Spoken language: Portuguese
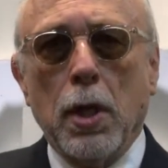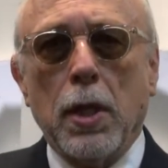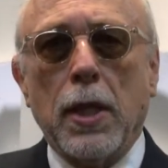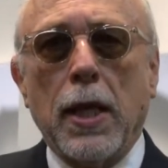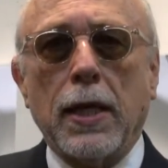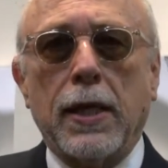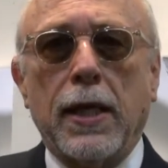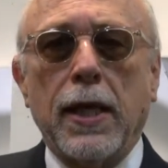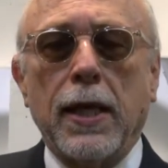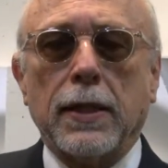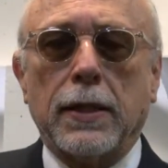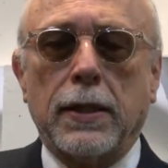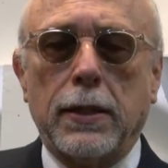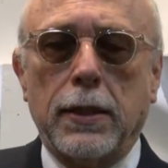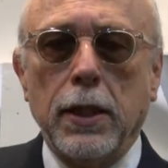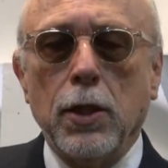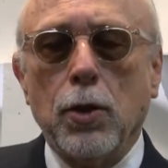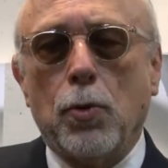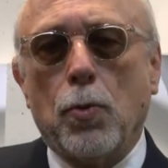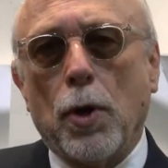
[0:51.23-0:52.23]
Daqui a
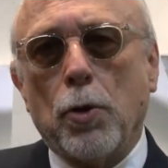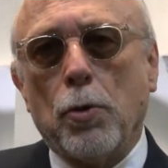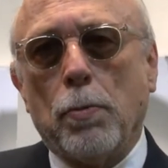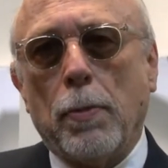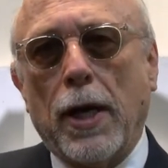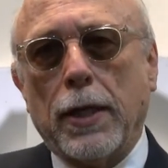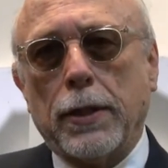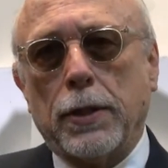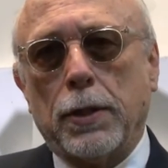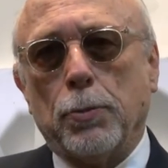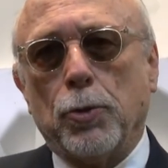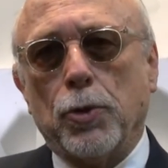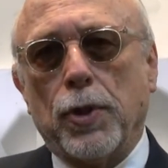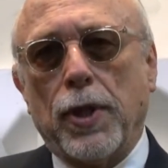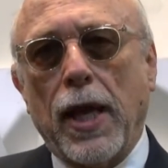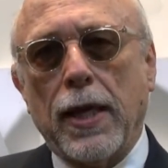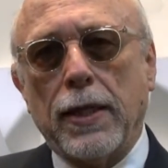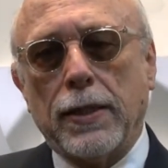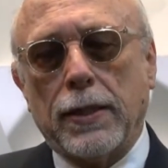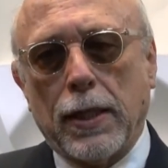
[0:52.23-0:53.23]
cinco no máximo
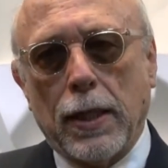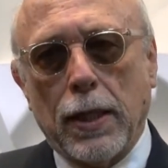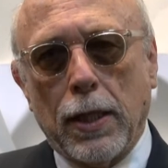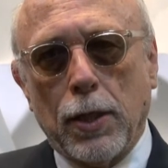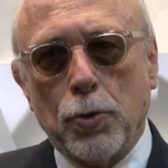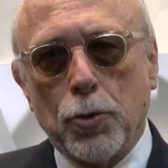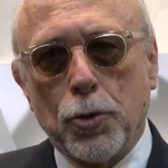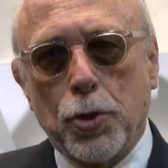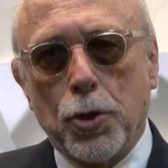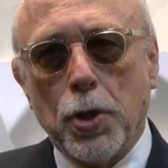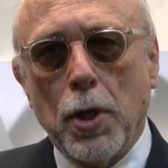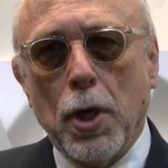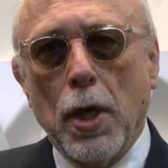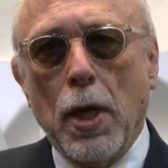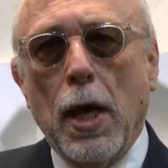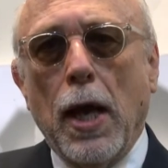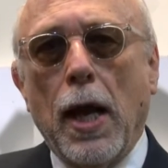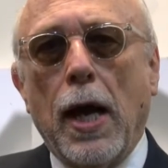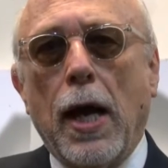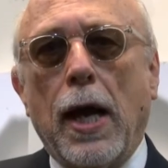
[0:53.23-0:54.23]
dez anos,
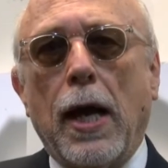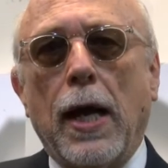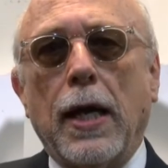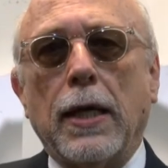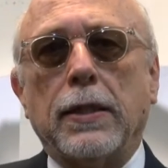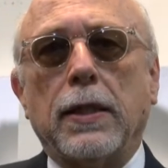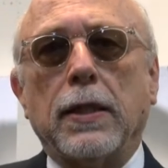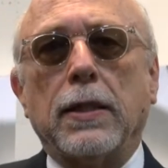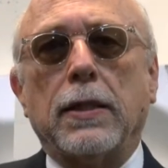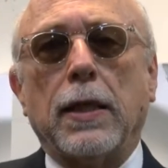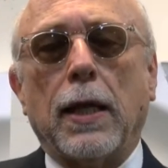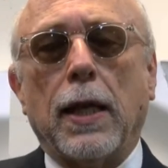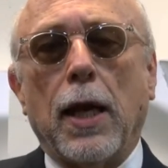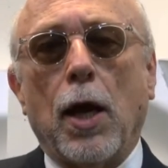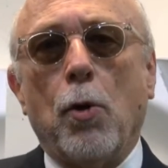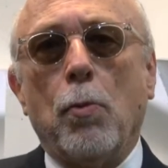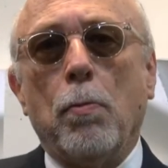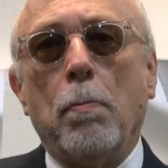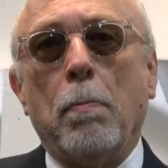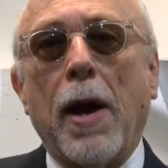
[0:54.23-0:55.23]
a Ásia
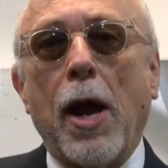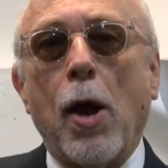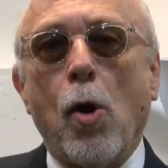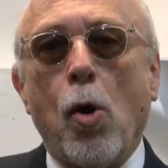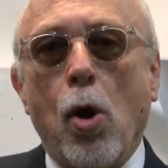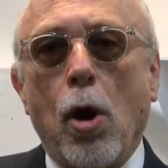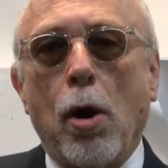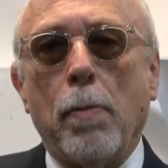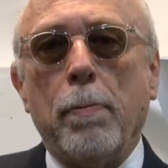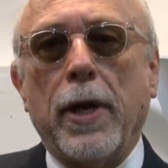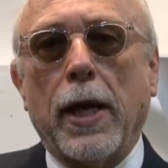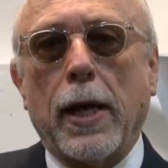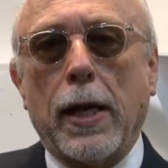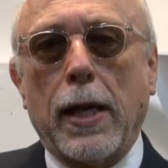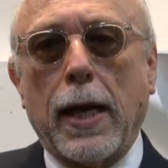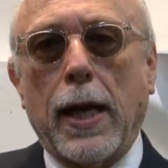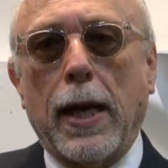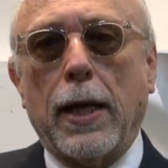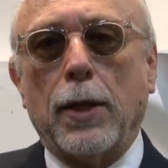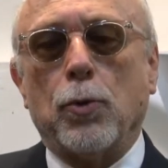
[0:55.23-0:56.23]
será o maior
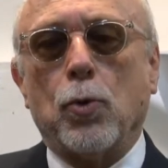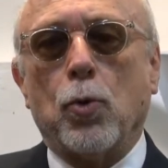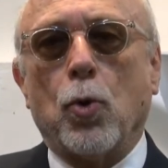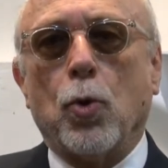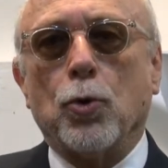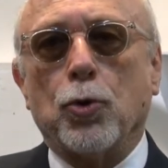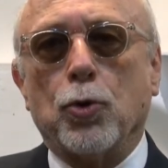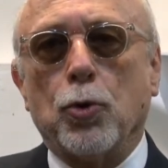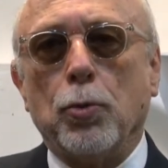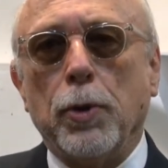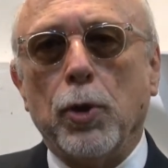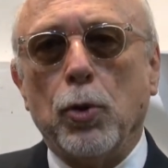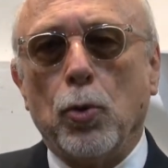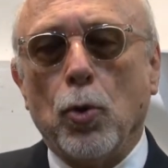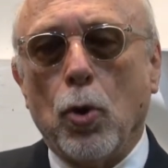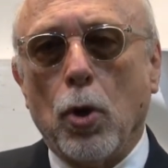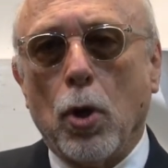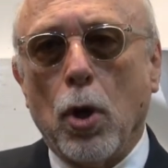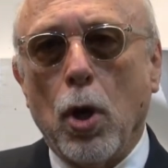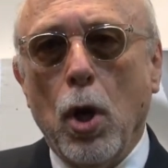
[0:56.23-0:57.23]
mercado
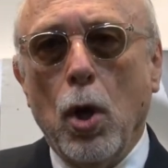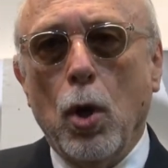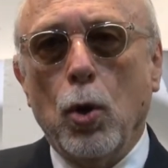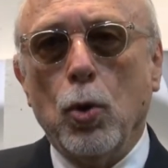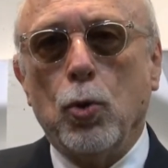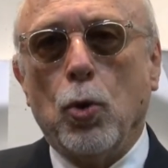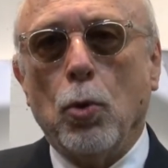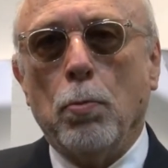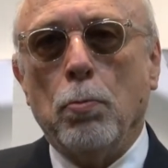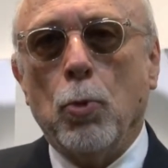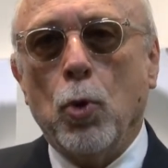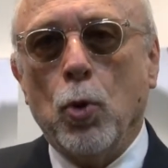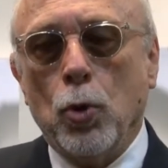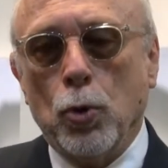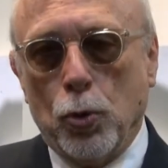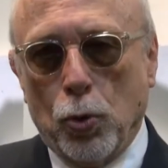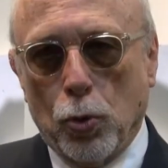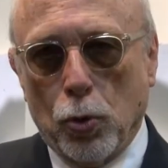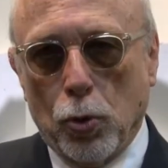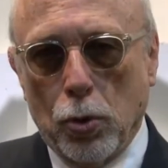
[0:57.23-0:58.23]
consumidor do
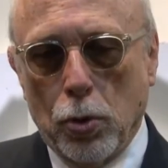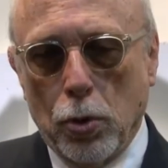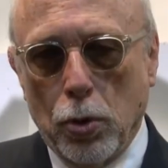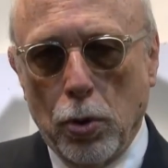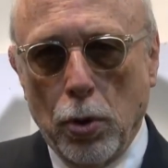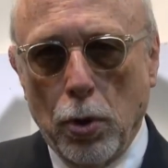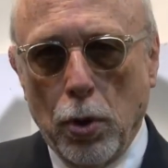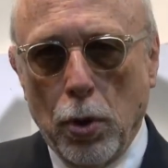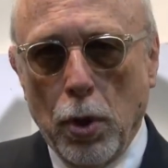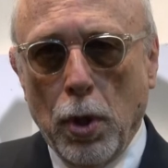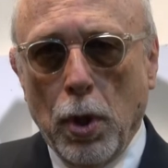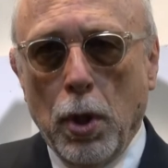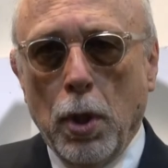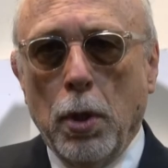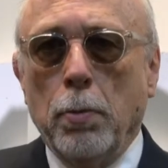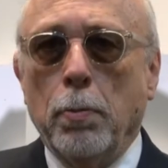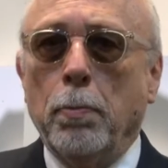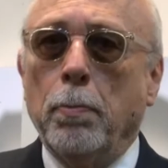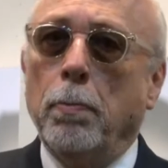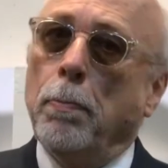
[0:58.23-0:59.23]
mundo
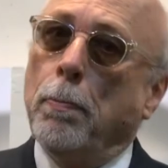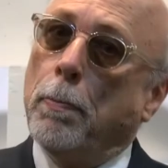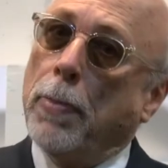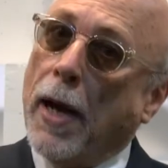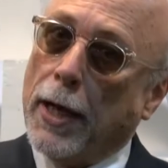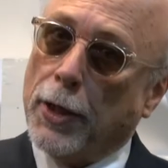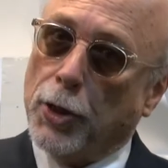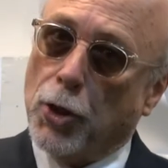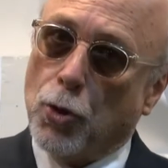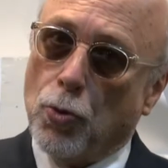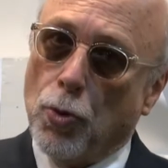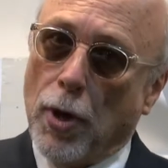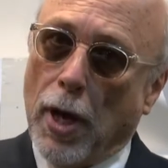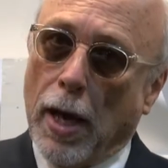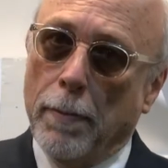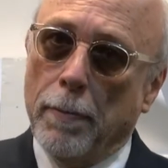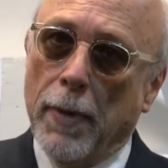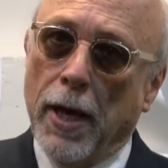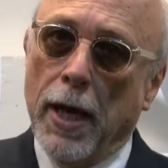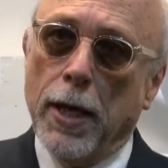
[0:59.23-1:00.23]

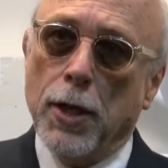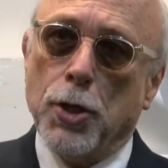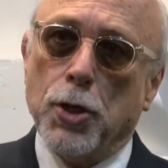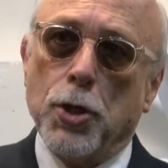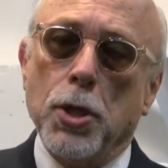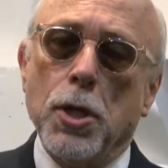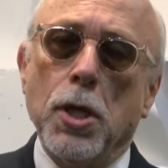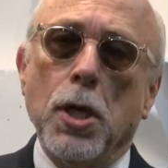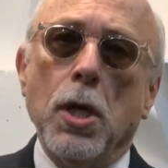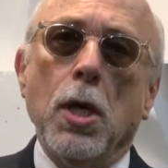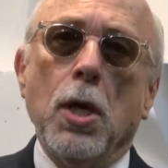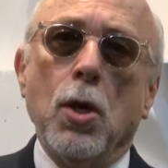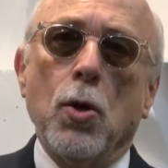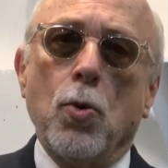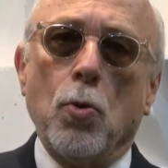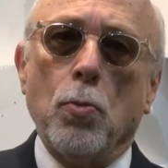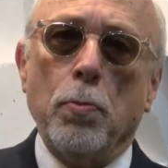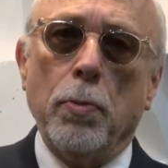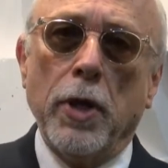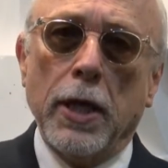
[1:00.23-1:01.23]
particularmente
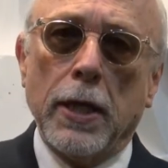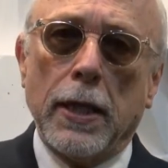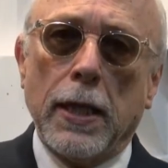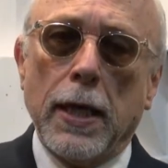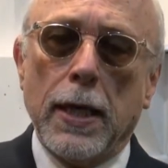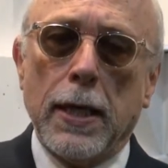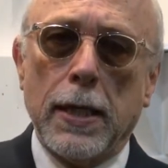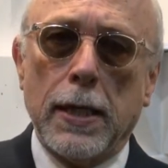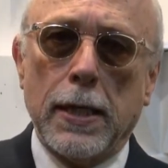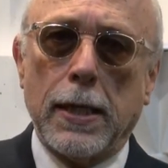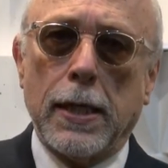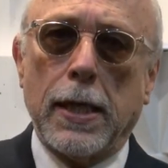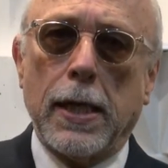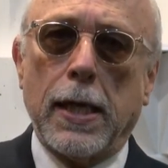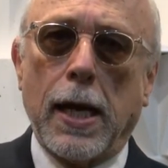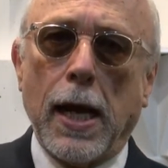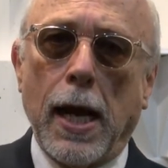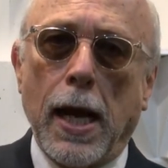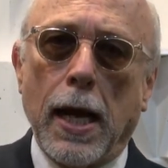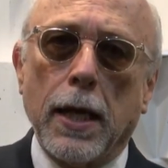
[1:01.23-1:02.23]
comida,
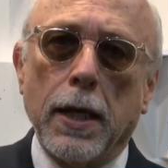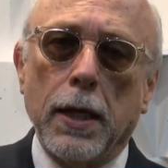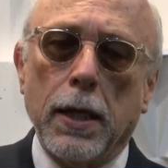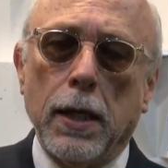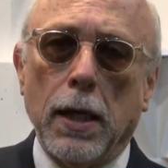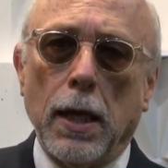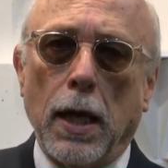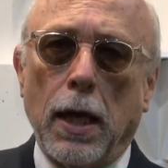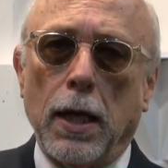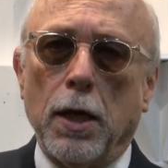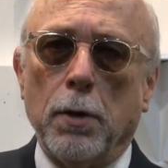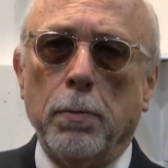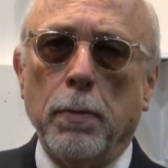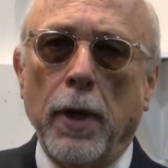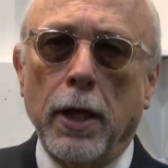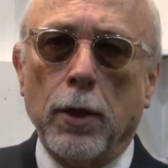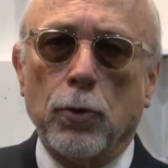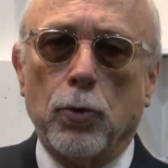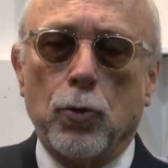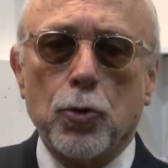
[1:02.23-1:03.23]
carne,
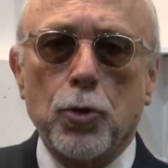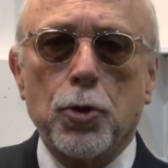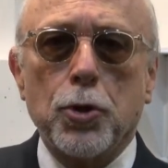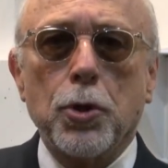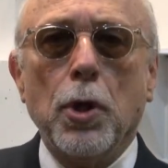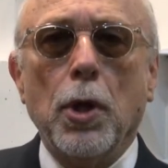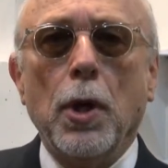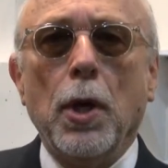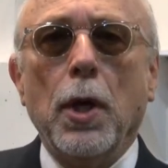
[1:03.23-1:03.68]
alimentos,